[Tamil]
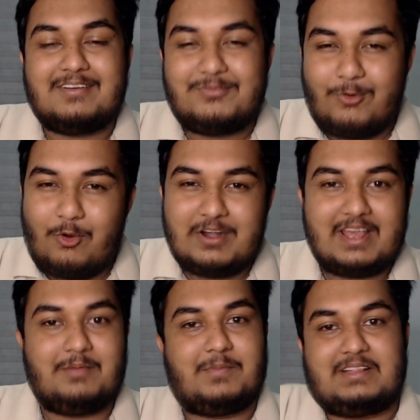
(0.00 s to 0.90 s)

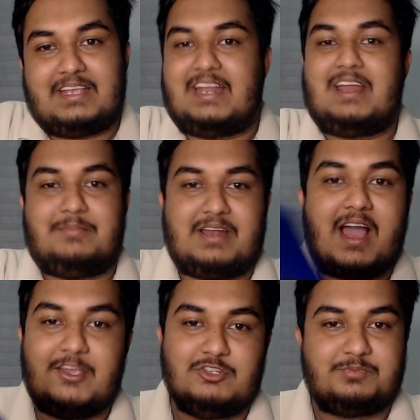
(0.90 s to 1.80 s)
ஃபோனே பார்த்தீங்கன்னா இப்போ
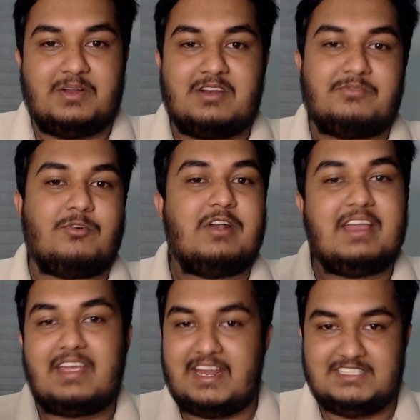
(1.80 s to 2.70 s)
நான் யூஸ் பண்ணுற ஃபோனே
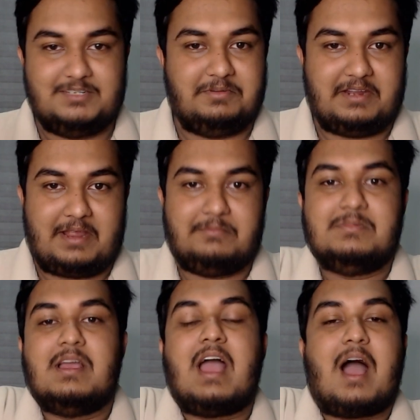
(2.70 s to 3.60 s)
எயிட் ஜிபி ரேம்
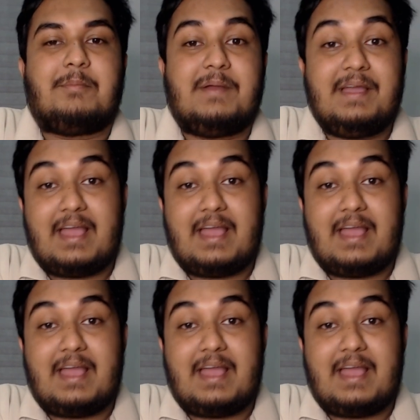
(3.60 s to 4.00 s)
அப்போ